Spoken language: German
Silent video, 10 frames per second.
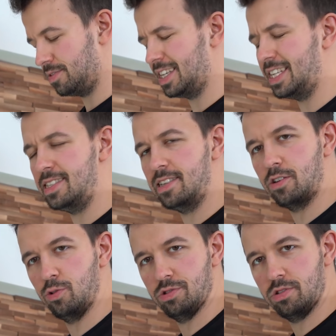wird riesig
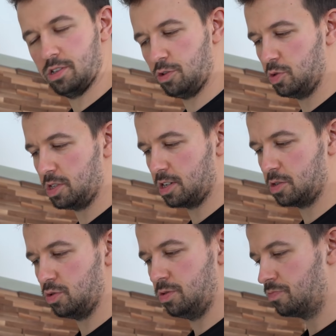groß. Also ich würde sagen
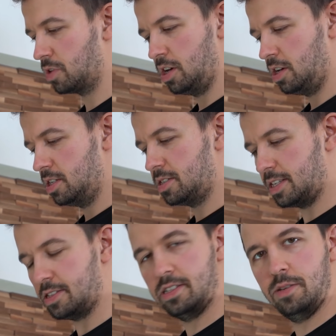so
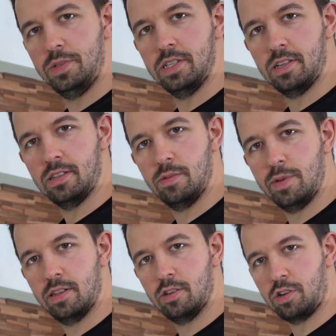60, 70
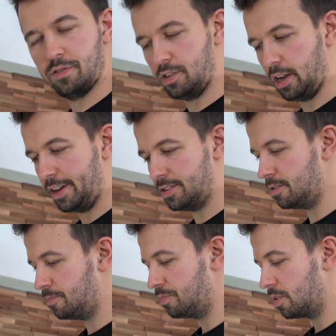cm schafft die leicht.
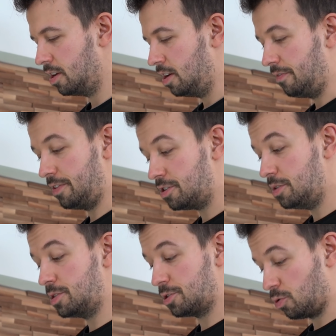Wenn es
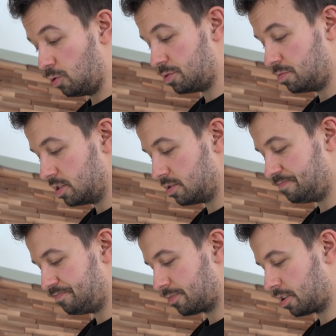nicht mal zu groß wird,
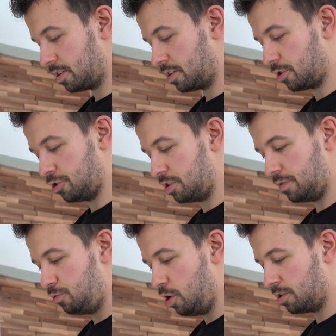könnt ihr die
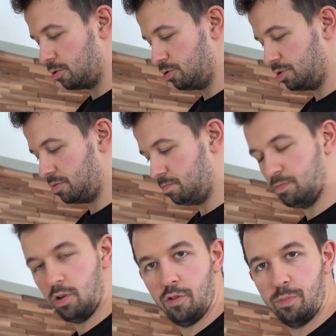furchtlos
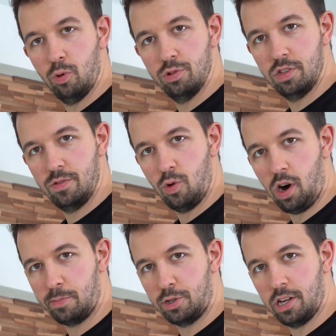auf Bodenniveau
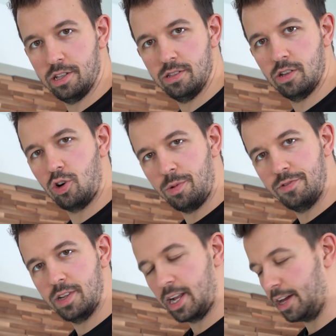abschneiden, dann kommen
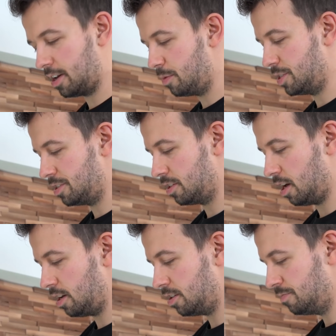wieder kleinere Blätter
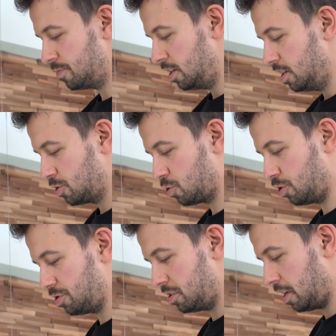nach. So
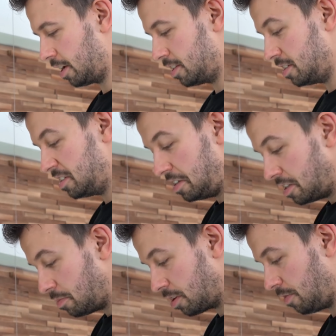könnt ihr die eigentlich in
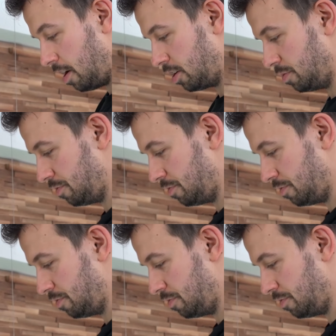jedem Aquarium